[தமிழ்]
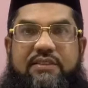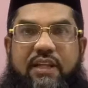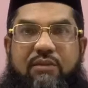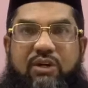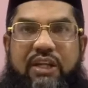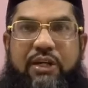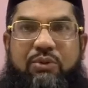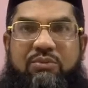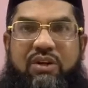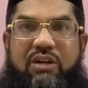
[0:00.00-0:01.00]
அஸ்லாம்
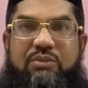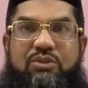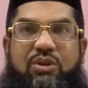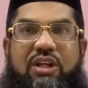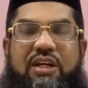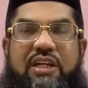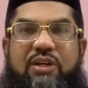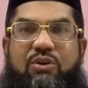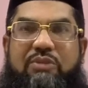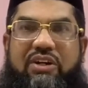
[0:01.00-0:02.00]
வலைக்கும் வரமத்துல்லாஹி
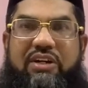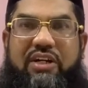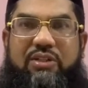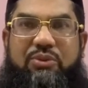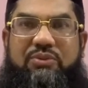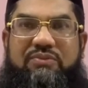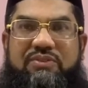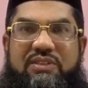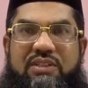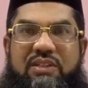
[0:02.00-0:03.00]
ஓபரகாத்து
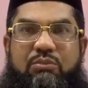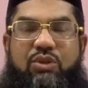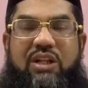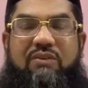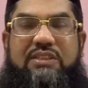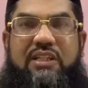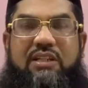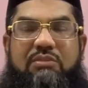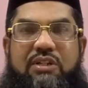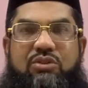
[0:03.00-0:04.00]
முதல்
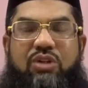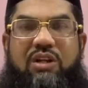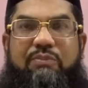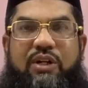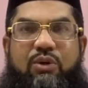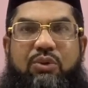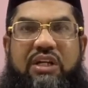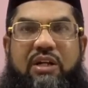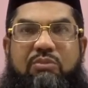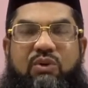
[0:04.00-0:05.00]
வசந்தம் என்று சொல்லப்படக்கூடிய
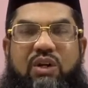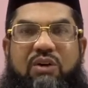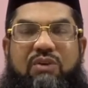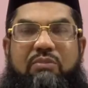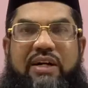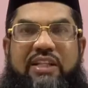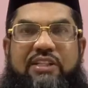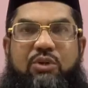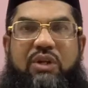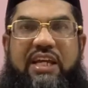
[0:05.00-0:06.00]
ரபியுல் அவல்
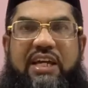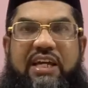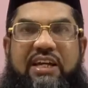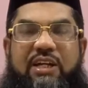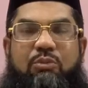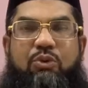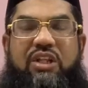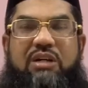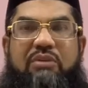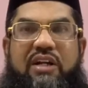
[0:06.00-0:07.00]
மாதத்தினுடைய
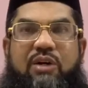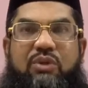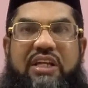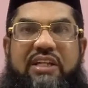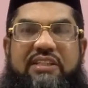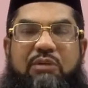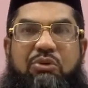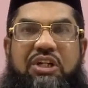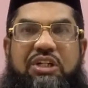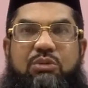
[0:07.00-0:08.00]
புனிதமான உதயத்தை
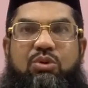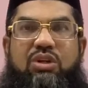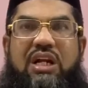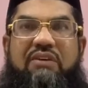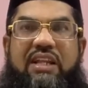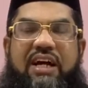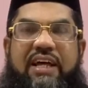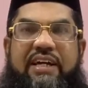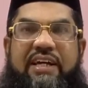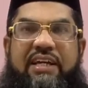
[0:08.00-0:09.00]
முன்னிட்டு மூன்றாவது
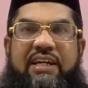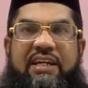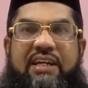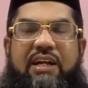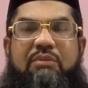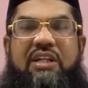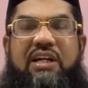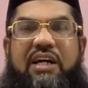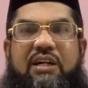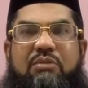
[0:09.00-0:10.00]
நாளாக கண்மணி
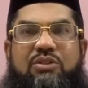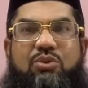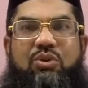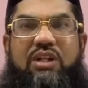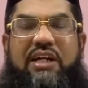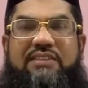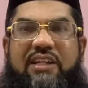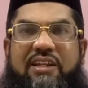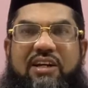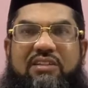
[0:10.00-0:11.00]
நாயகம் ரசூலுல்லாய்
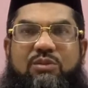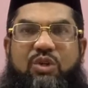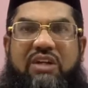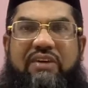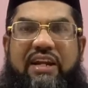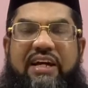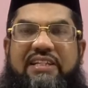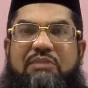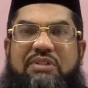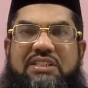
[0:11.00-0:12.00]
சல்லாஹினுடைய
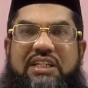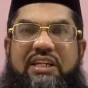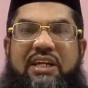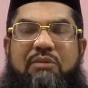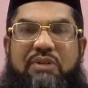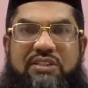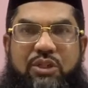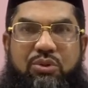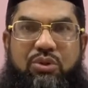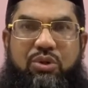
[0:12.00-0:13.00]
வரலாற்றை பற்றி பேசிக்
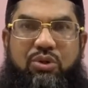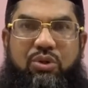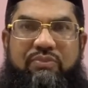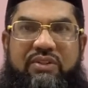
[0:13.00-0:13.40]
கொண்டிருக்கிறோம்